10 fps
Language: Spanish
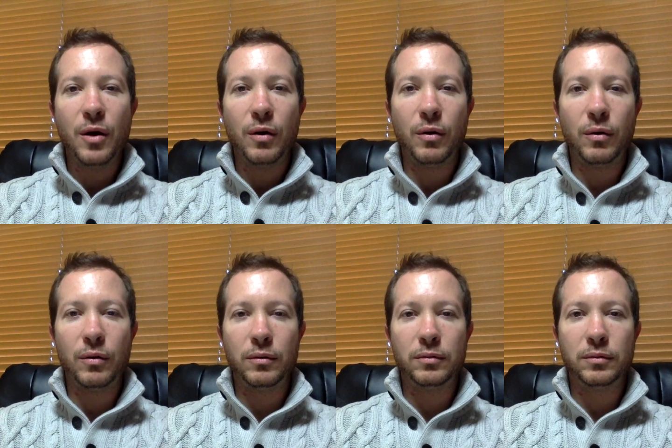
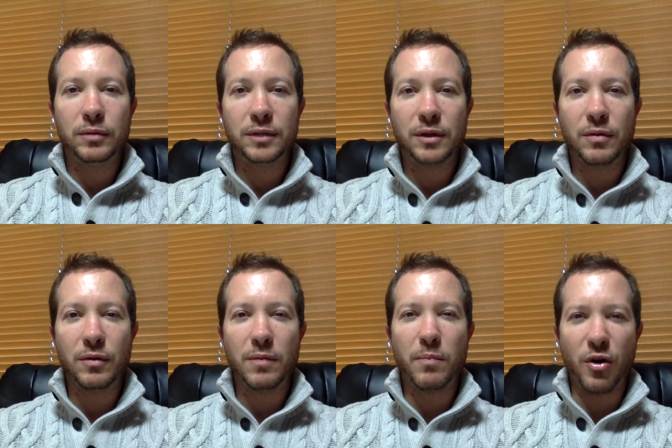o así como
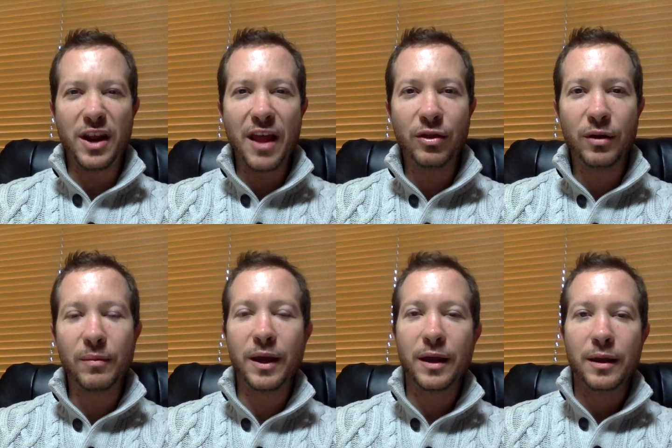
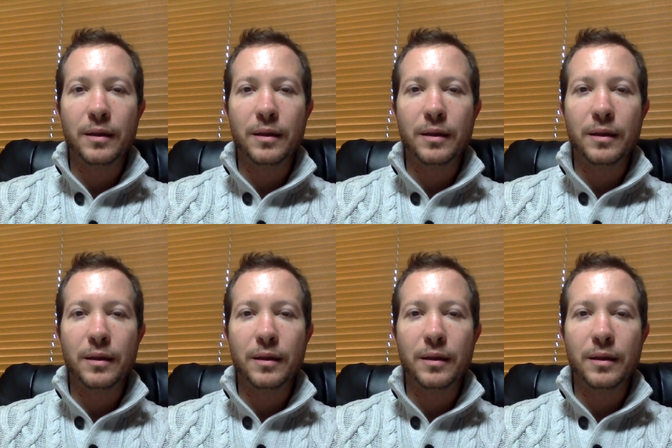imponiéndome,